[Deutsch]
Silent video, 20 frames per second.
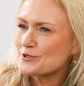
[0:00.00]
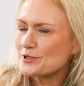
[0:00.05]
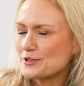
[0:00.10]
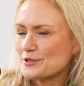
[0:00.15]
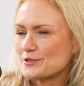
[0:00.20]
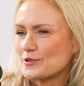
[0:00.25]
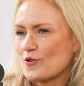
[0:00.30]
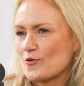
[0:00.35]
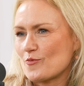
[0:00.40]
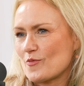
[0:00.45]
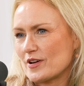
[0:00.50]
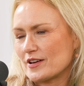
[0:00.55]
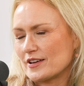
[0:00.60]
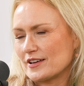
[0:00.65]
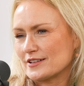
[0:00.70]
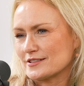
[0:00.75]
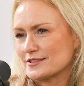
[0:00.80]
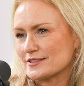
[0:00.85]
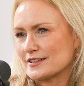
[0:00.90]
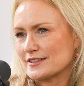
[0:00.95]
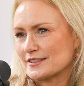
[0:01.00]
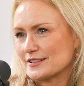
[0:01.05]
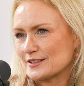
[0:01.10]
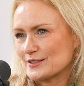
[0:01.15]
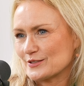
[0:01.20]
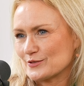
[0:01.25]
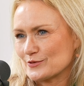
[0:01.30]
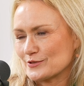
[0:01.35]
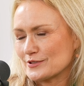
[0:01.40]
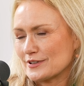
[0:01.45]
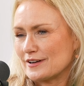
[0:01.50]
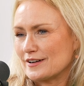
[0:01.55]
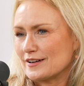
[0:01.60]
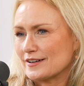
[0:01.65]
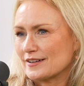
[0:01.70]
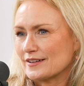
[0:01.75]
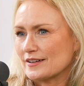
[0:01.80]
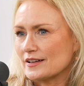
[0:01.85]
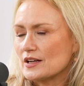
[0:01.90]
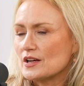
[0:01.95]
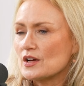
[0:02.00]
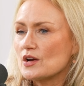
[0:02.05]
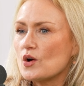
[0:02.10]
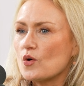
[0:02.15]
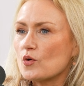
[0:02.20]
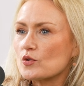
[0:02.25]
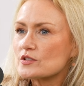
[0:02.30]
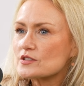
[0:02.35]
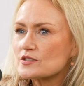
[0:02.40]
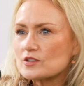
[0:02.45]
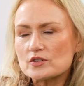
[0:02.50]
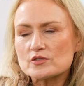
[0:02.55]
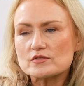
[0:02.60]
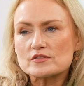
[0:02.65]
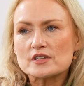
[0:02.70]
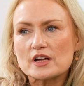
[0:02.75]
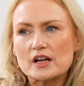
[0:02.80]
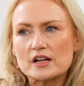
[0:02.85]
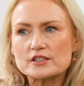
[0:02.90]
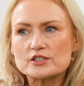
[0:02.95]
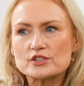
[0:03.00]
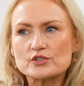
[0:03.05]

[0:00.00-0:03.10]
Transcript: sich das auch mal gegenseitig zu sagen. Und es ist auch total